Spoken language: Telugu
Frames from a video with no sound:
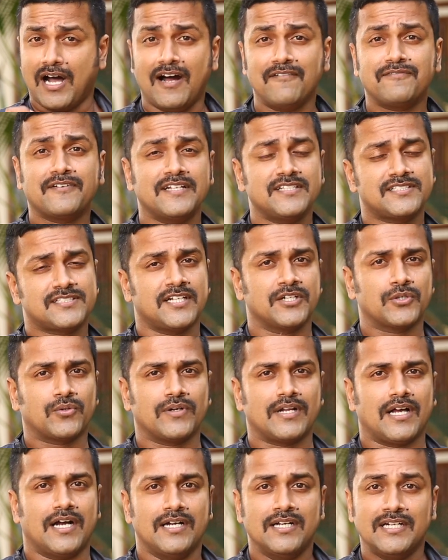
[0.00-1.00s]
ఆఫ్ఘనిస్తాన్
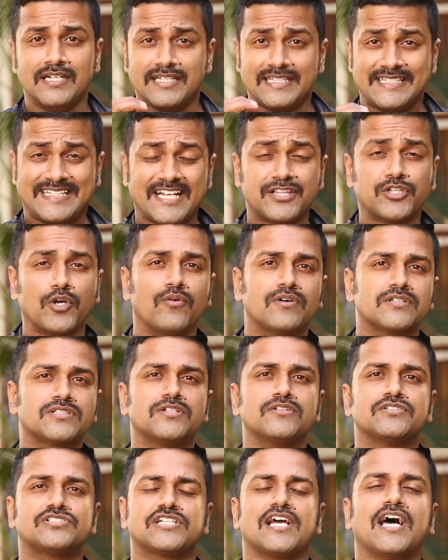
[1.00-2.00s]
కూడా డెత్
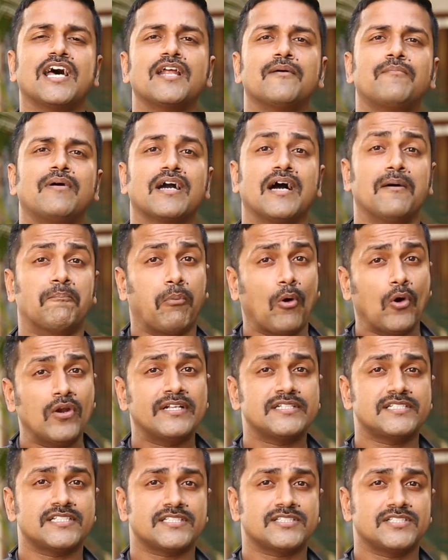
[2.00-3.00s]
ఓవర్స్లో చాలా బాగా
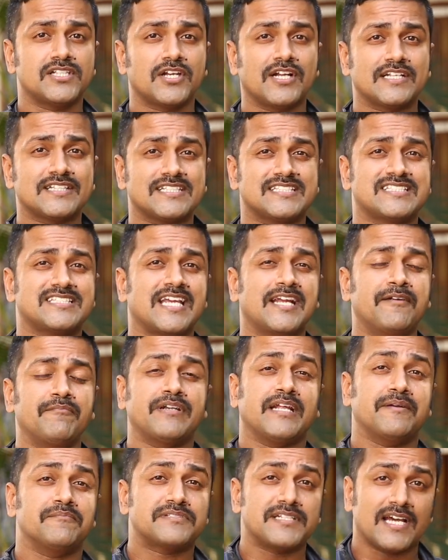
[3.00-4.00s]
బౌలింగ్ చేస్తున్నారు అట్ ద సేమ్
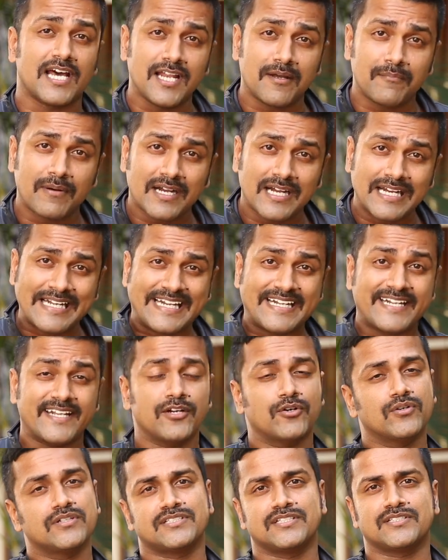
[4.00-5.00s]
టైం చాలా బాగా
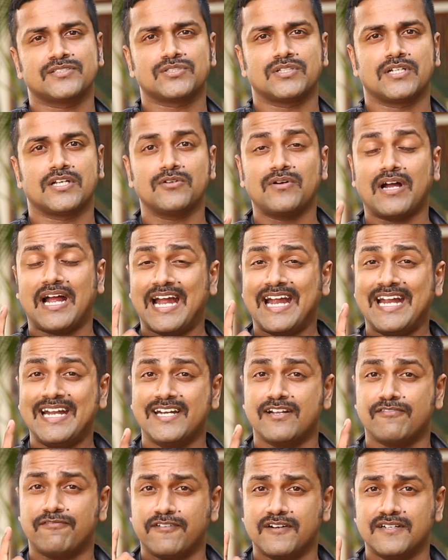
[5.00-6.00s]
హిట్టింగ్ కూడా చేస్తున్నారు
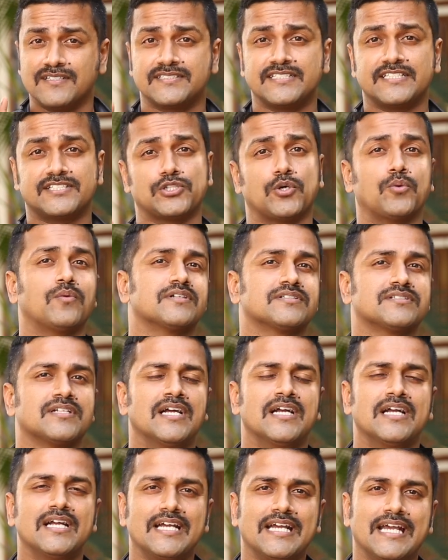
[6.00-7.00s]
అండ్ ఫస్ట్ సిక్స్ ఓవర్స్
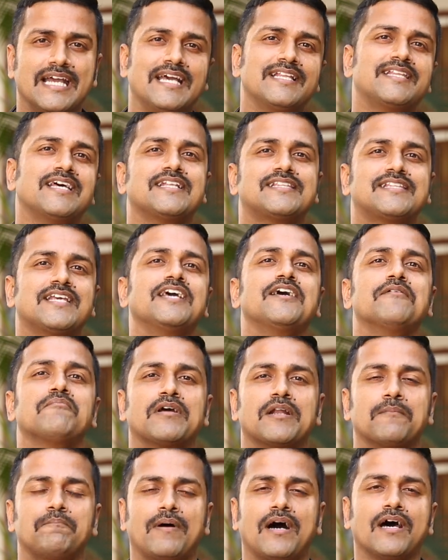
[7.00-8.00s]
ఏదైతే
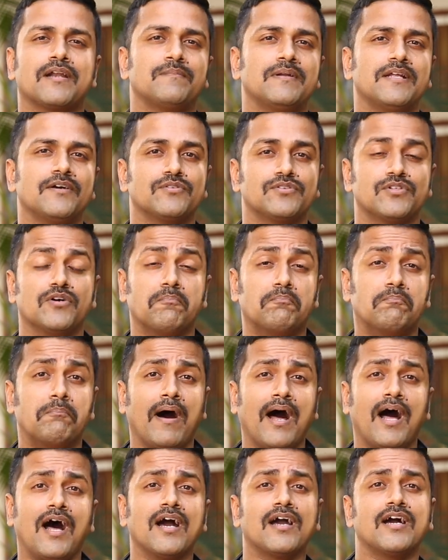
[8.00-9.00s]
మన పార్ ప్లే ఉందో
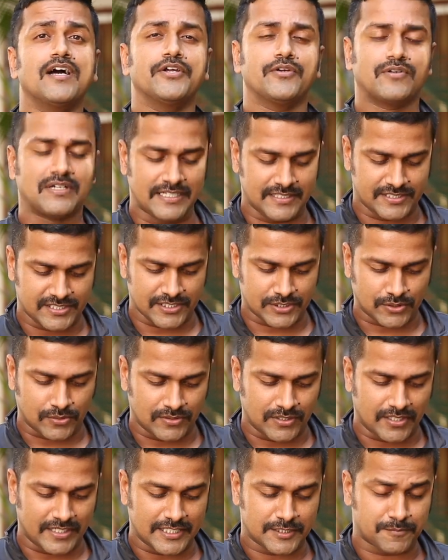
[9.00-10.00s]
బాగా యూటిలైజ్
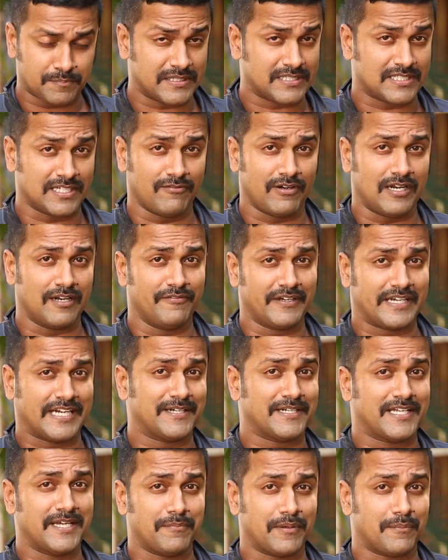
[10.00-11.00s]
చేసుకుంటున్నారు ఎస్పెషలీ వాళ్ళ
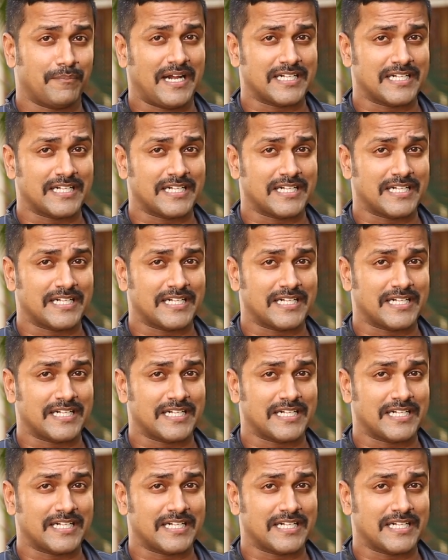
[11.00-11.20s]
వికెట్ కీపర్